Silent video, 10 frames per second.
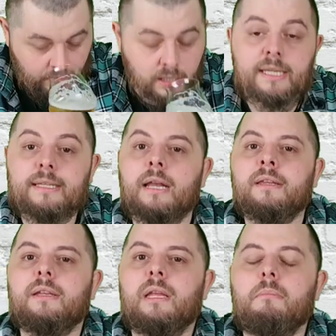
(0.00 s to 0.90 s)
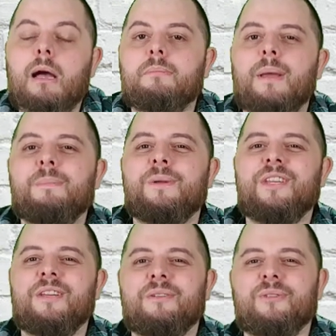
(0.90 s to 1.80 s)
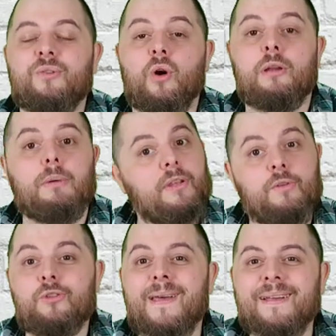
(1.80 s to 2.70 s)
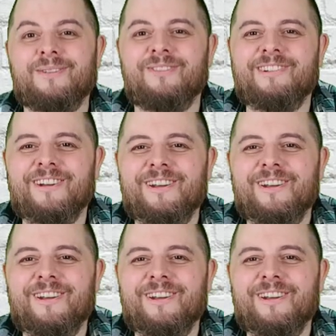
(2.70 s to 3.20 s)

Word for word: Riecht angenehm, macht mir Appetit. So Freunde, mal sehen, wie es schmecken tut.